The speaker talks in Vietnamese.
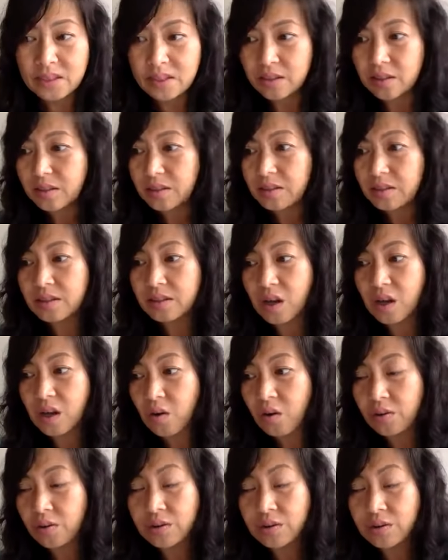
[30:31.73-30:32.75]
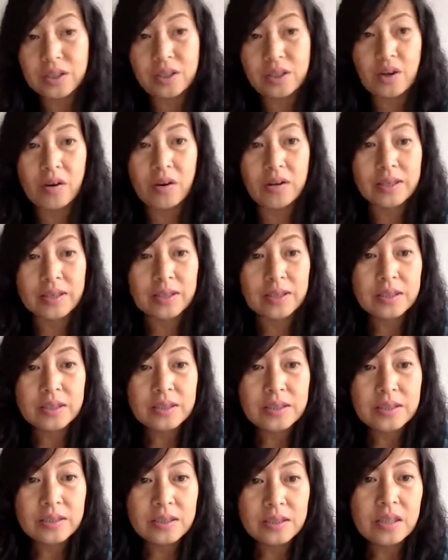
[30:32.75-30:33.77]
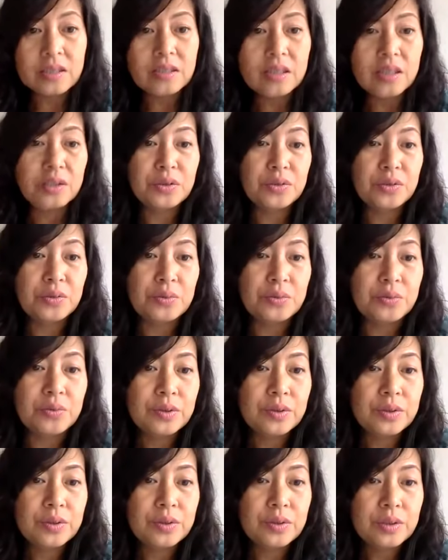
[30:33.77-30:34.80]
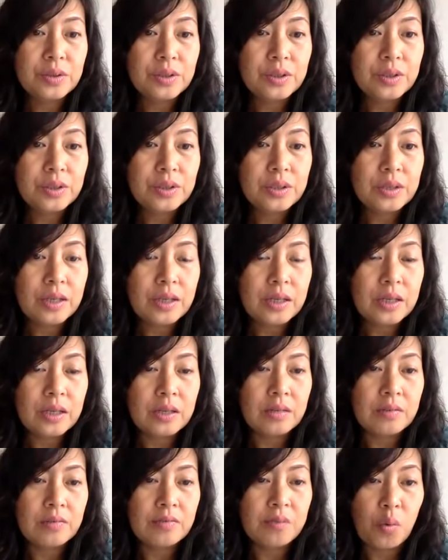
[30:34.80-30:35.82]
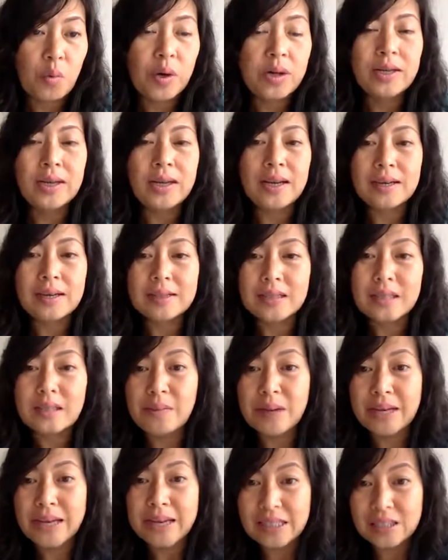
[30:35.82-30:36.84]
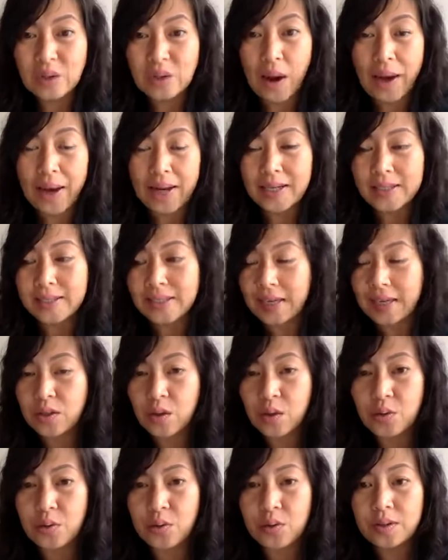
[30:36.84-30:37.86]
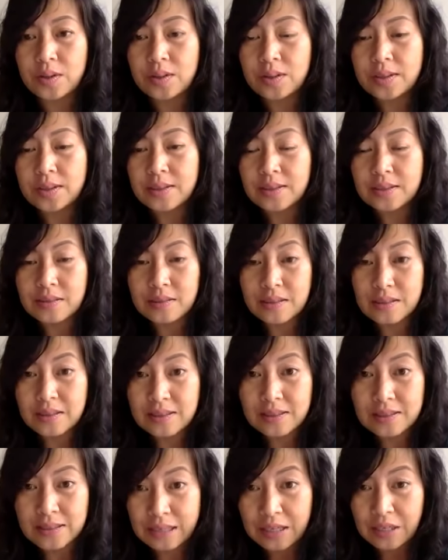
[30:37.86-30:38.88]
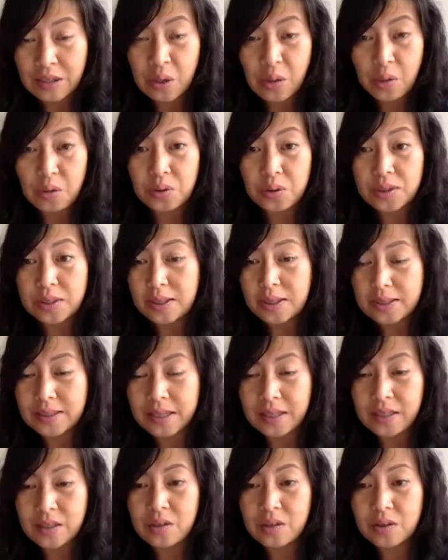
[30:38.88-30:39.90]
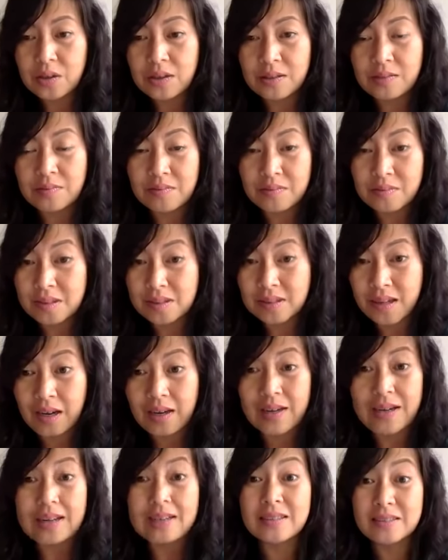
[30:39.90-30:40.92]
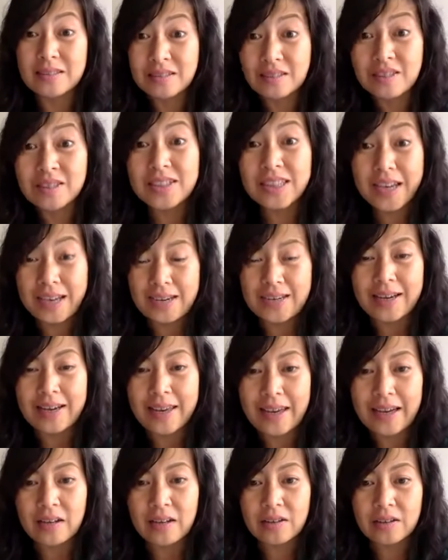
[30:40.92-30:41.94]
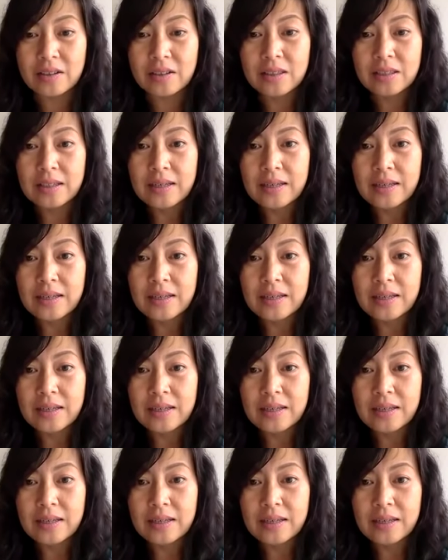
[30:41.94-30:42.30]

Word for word: chứ còn chứ còn rất nhiều à, phụ huynh là khi mà nghe cái xoảng là chạy vô chạy vô chạy à, thật ra chưa chạy đã hét rồi